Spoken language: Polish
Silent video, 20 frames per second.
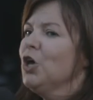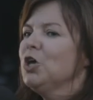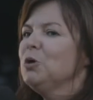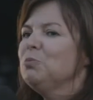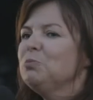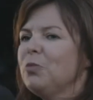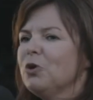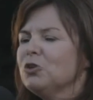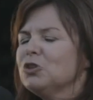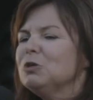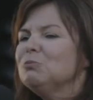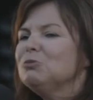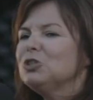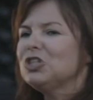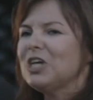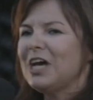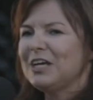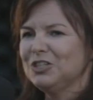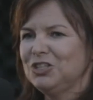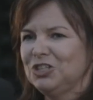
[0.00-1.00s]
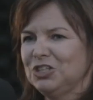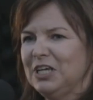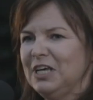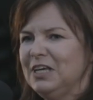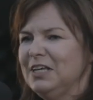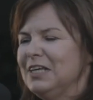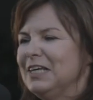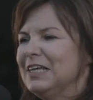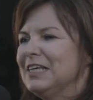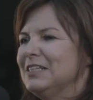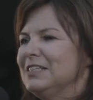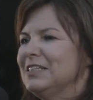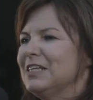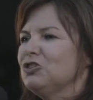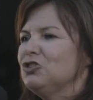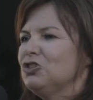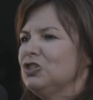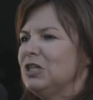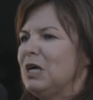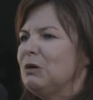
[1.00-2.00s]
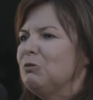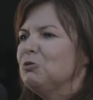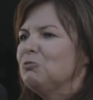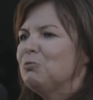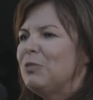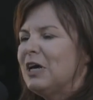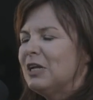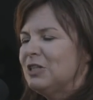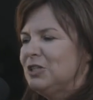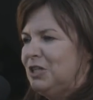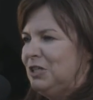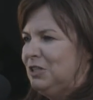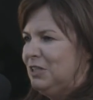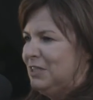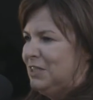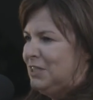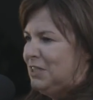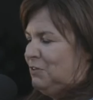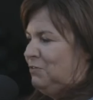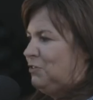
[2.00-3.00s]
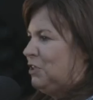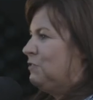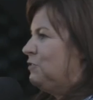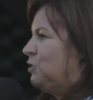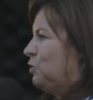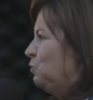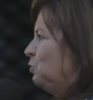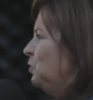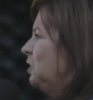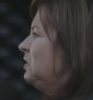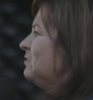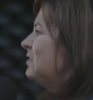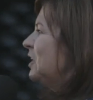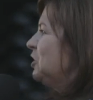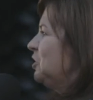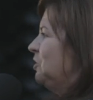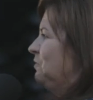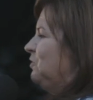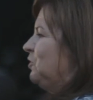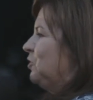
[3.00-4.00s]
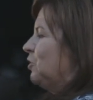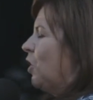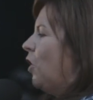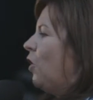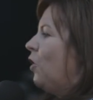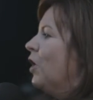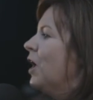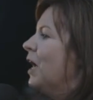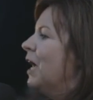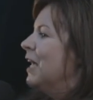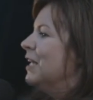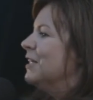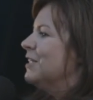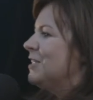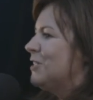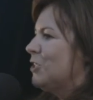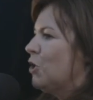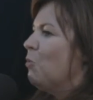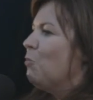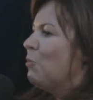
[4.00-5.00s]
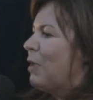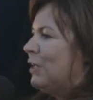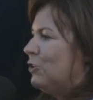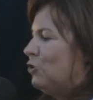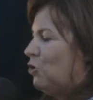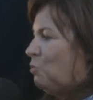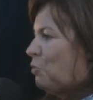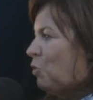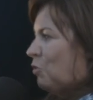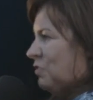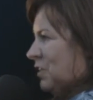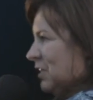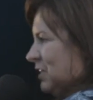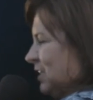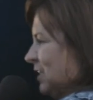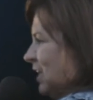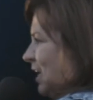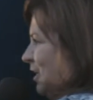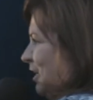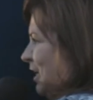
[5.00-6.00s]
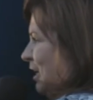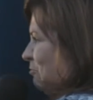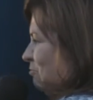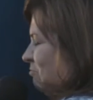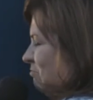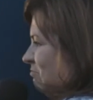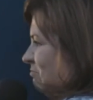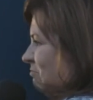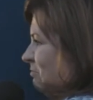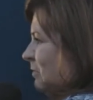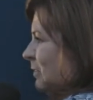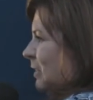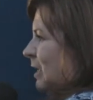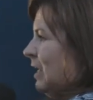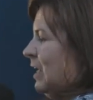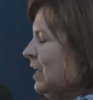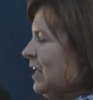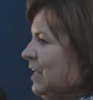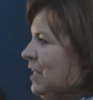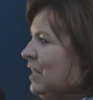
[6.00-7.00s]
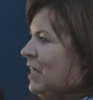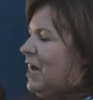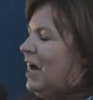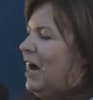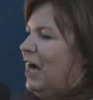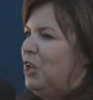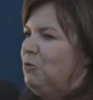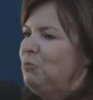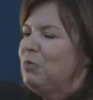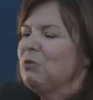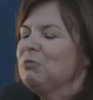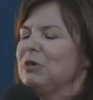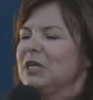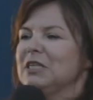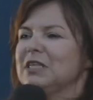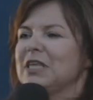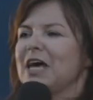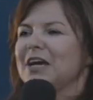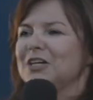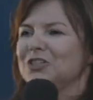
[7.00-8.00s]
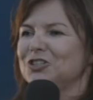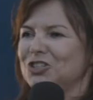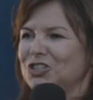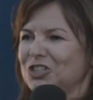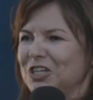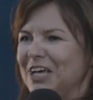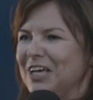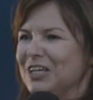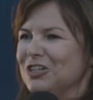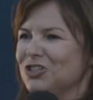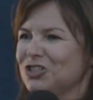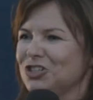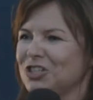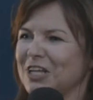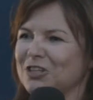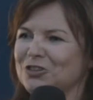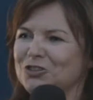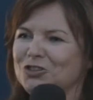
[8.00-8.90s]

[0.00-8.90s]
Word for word: I po tym czasie zaczynamy bardziej intensywnie wsłuchiwać się w to, co ma do powiedzenia. Ale pamiętajcie, że